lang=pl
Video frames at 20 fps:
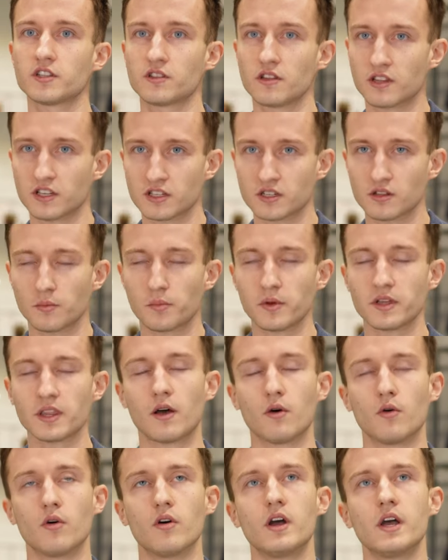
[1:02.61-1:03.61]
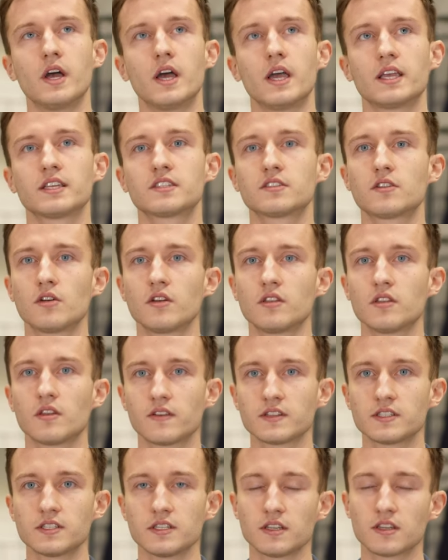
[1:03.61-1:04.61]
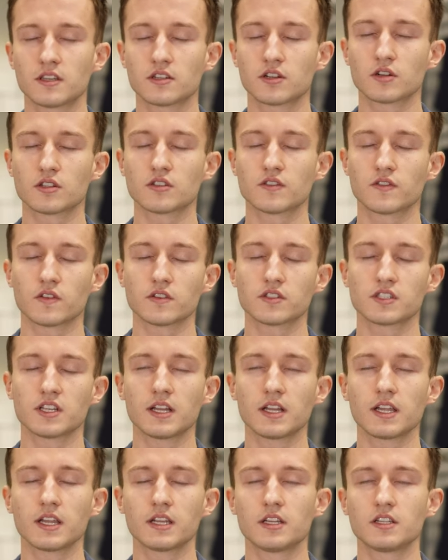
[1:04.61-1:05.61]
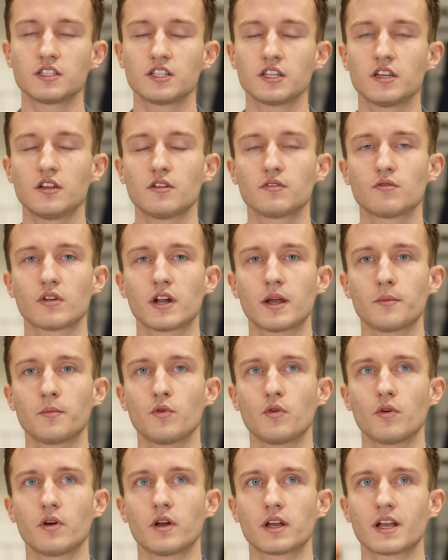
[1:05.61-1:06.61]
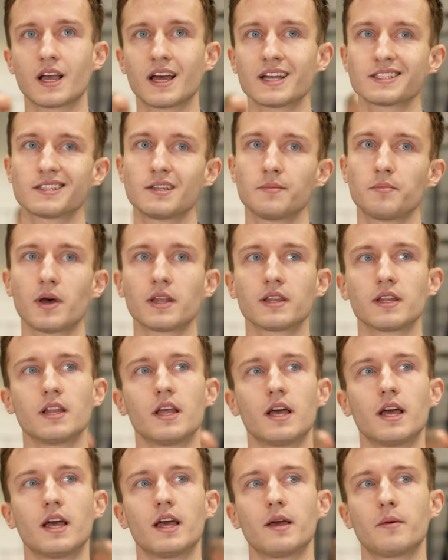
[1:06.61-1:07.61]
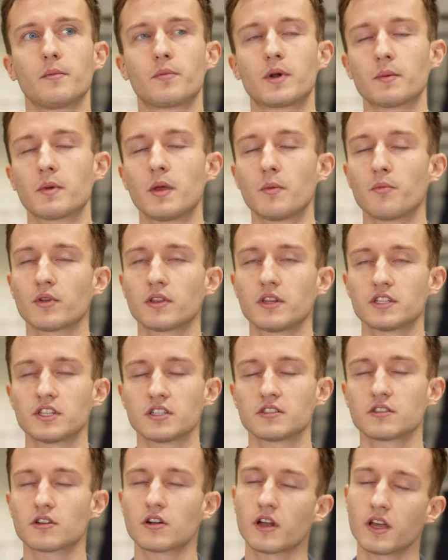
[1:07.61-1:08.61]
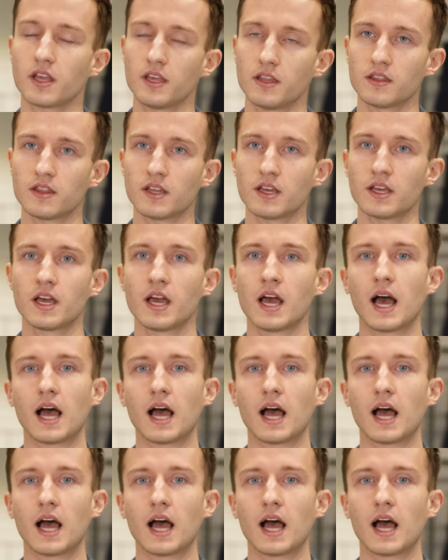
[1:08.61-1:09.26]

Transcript: się do, też do PayNowu. Jest to innowacyjne też rozwiązanie, dzięki któremu e, każdy panel e, bramki płatniczej jest trochę inny,